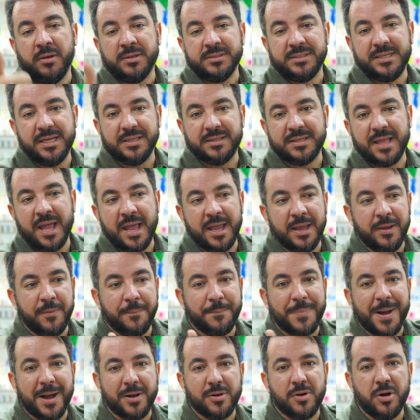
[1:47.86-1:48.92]
Você tem
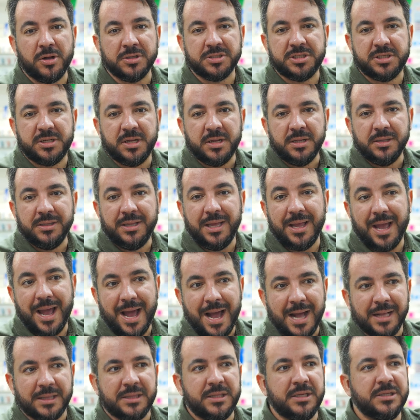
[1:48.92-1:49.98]
pacotes de
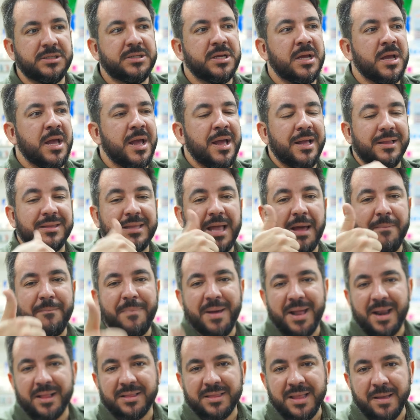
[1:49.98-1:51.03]
artes,
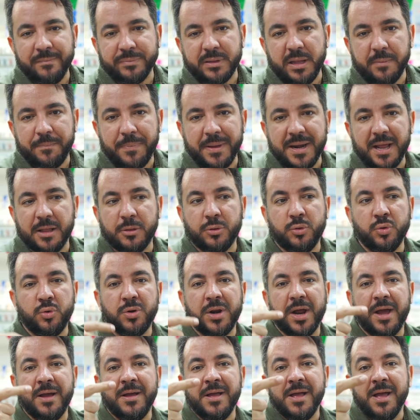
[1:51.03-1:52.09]
tabela
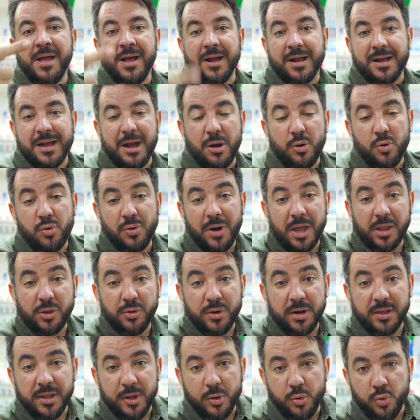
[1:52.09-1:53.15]
tempo-temperatura,
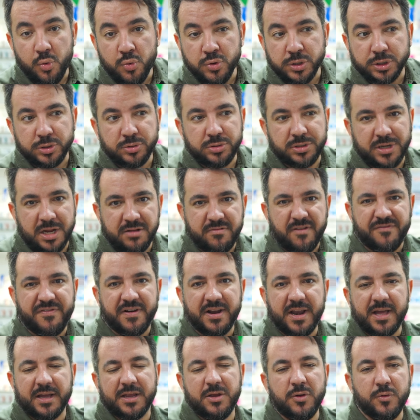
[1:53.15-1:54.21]
calculadora de custos, que a gente vai
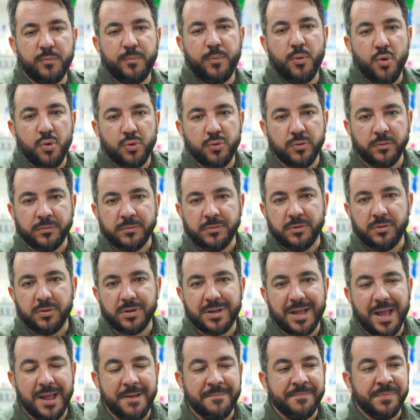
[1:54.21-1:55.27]
falar aqui um pouco,
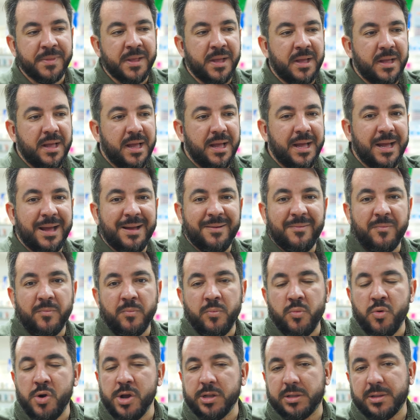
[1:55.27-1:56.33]
ok? É,
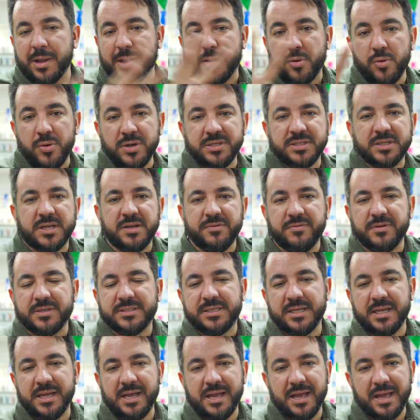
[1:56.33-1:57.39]
muita coisa que
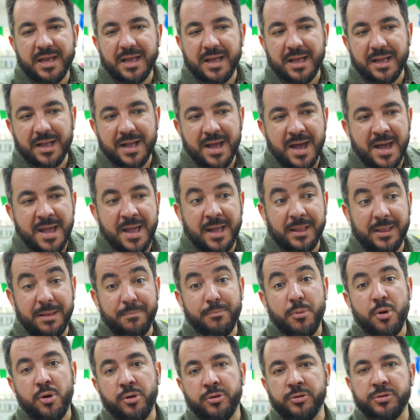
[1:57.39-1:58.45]
você ganha de
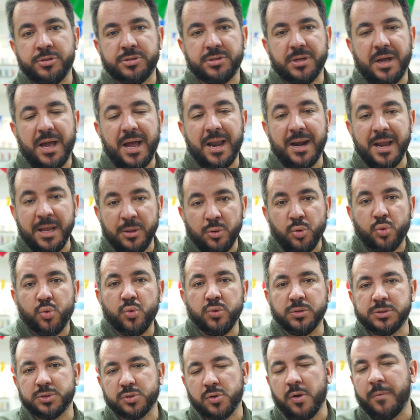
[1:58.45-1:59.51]
bônus, além do
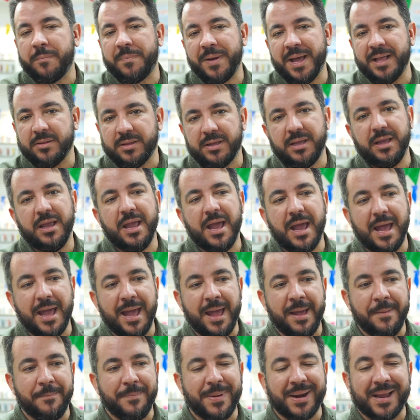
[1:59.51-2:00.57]
curso completo, que
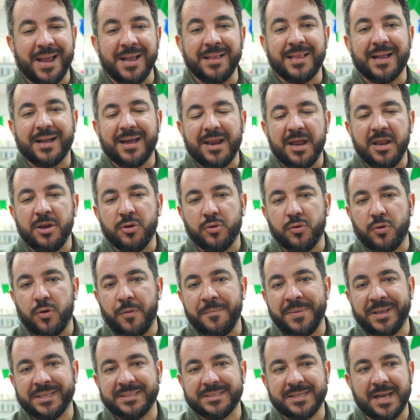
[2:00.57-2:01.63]
é, para quem está querendo
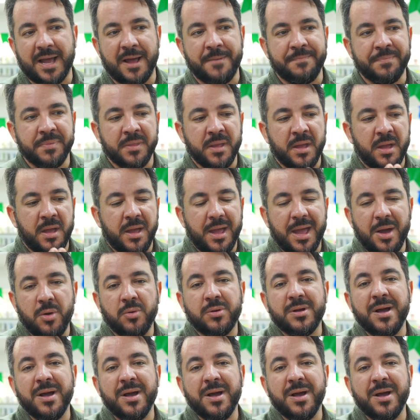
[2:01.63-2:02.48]
começar, é um